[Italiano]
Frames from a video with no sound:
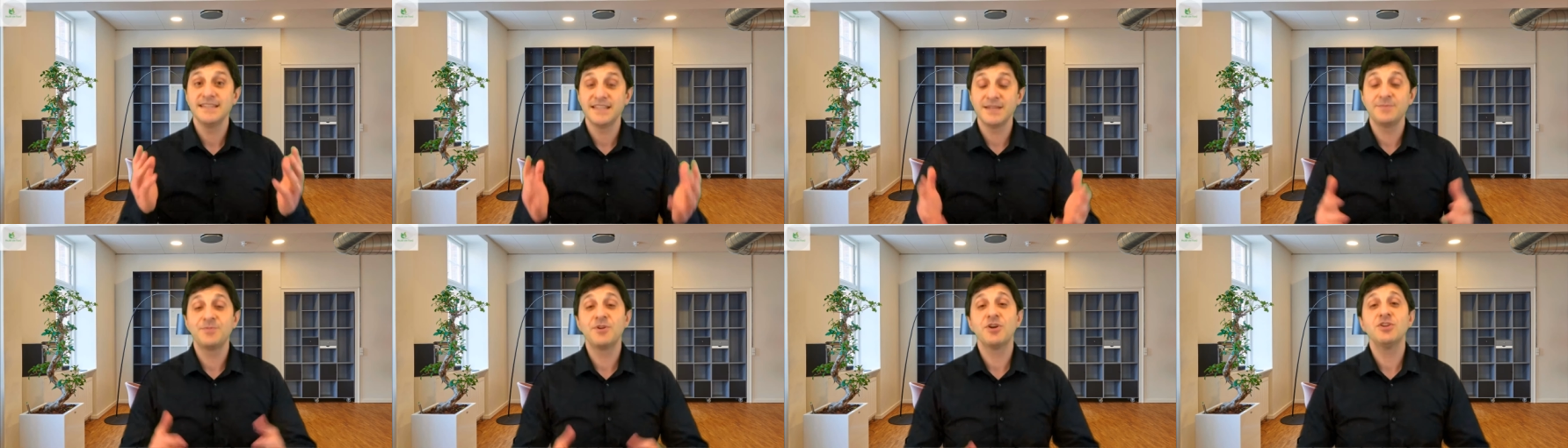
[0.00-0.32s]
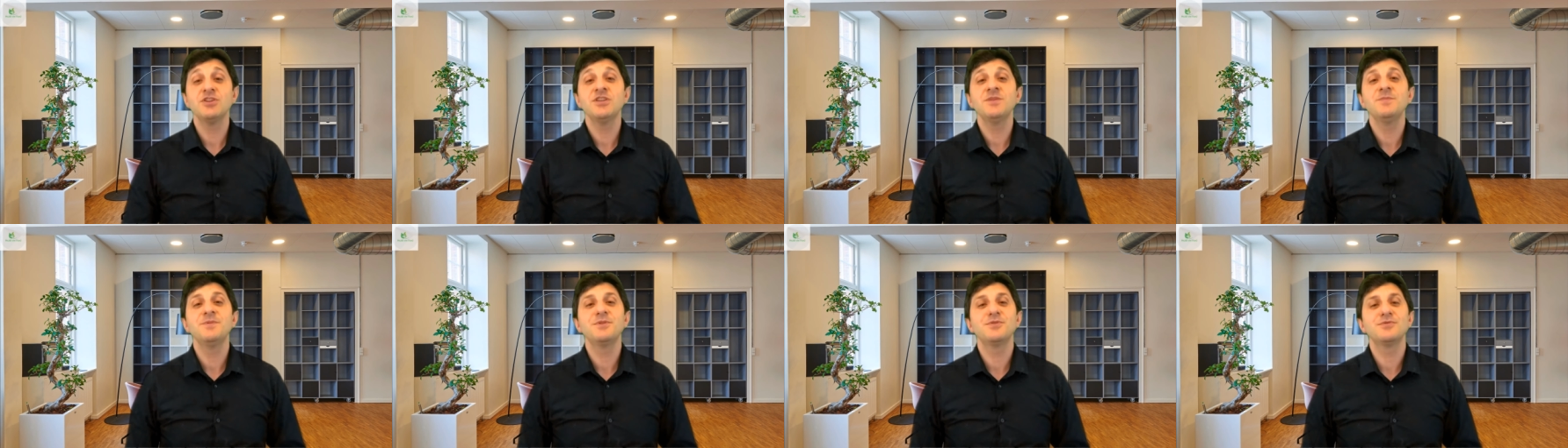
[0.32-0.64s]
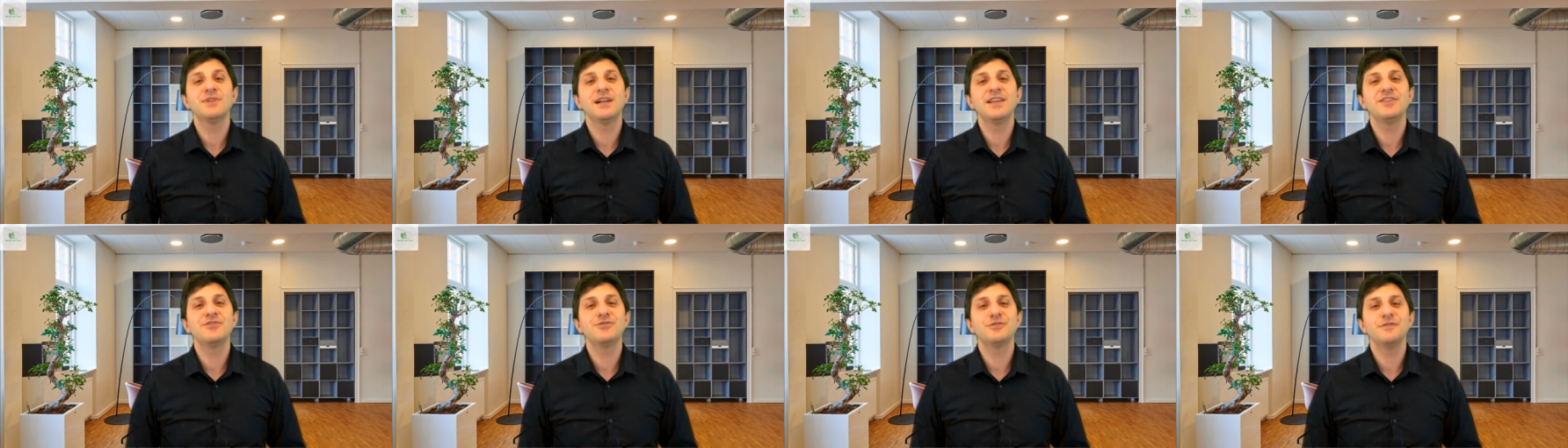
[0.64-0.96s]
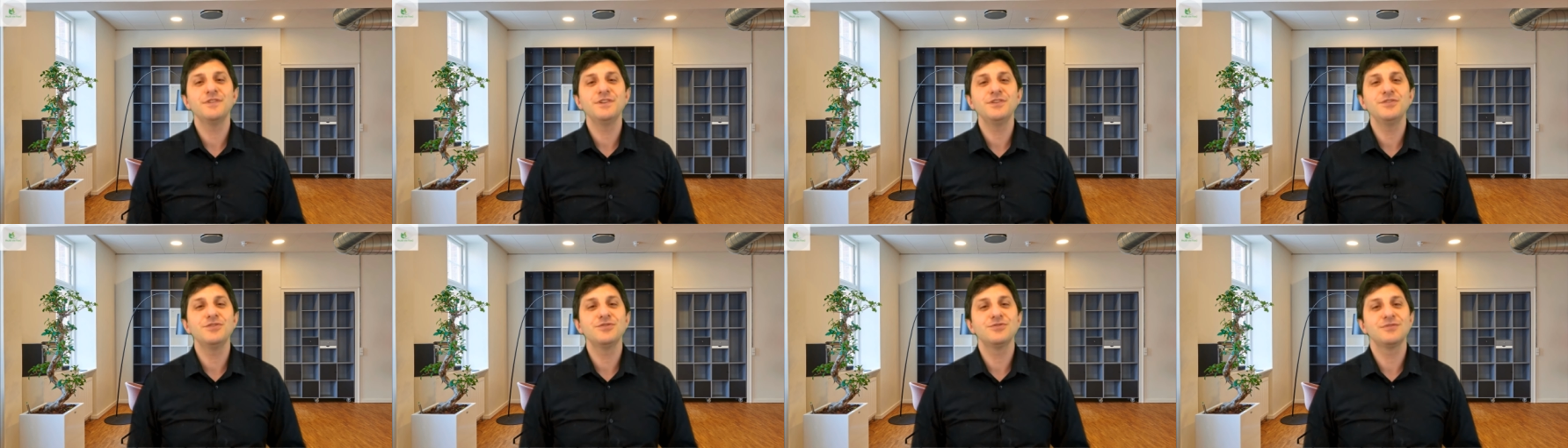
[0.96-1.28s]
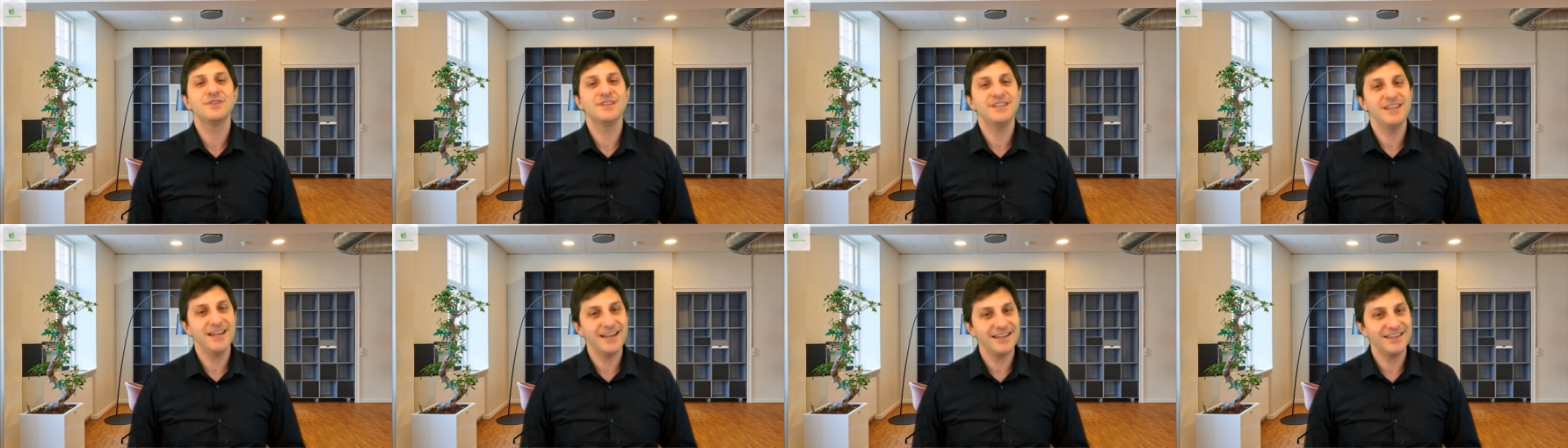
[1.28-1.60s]
Siete pronti per un altro video
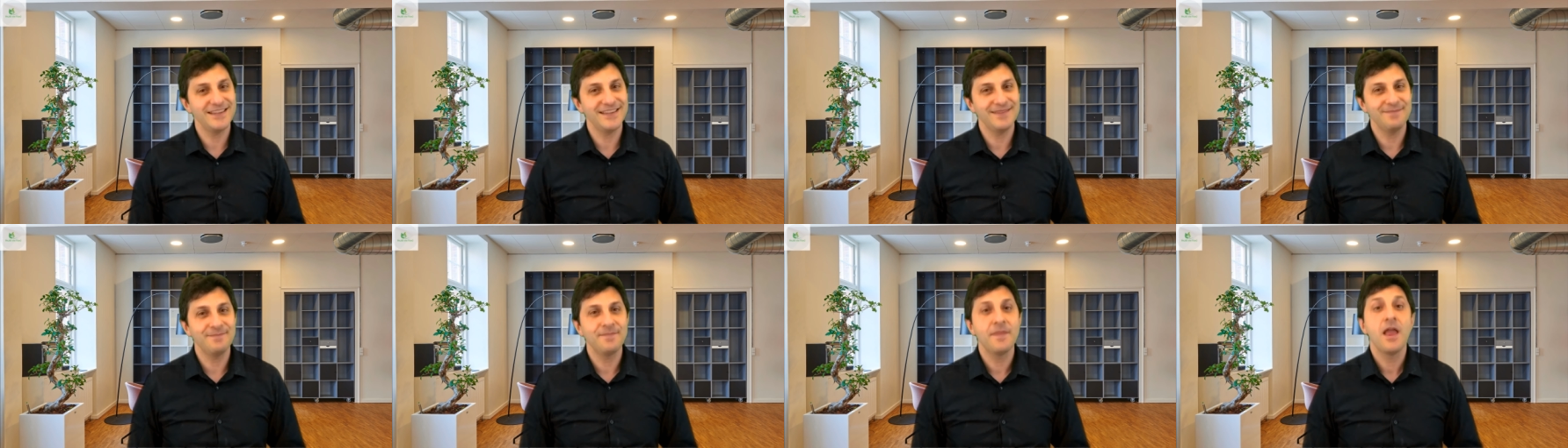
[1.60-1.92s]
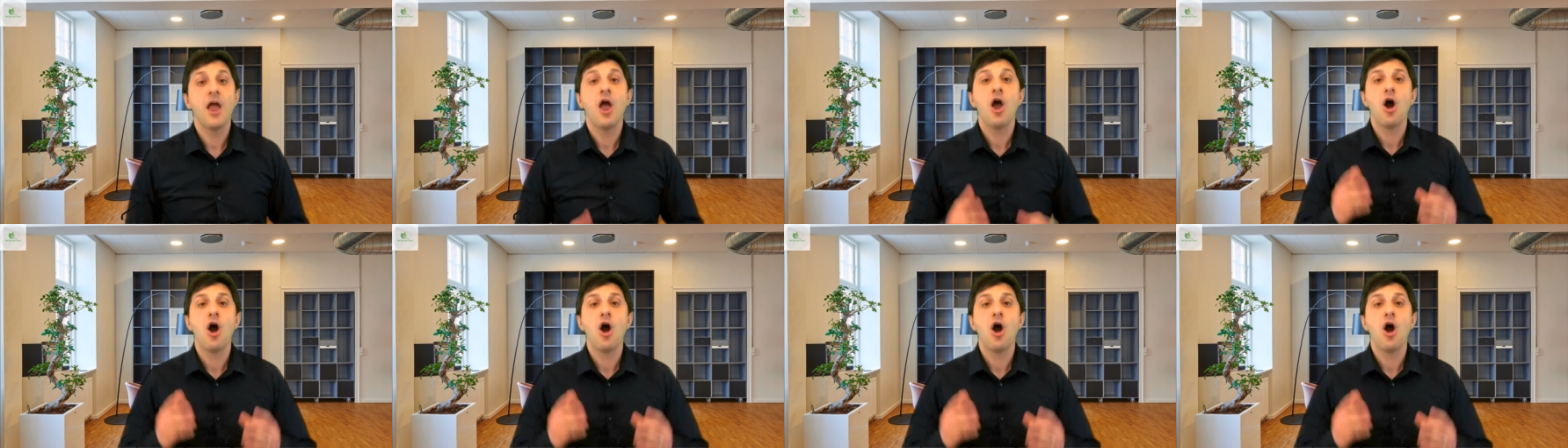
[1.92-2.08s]
sulle diete?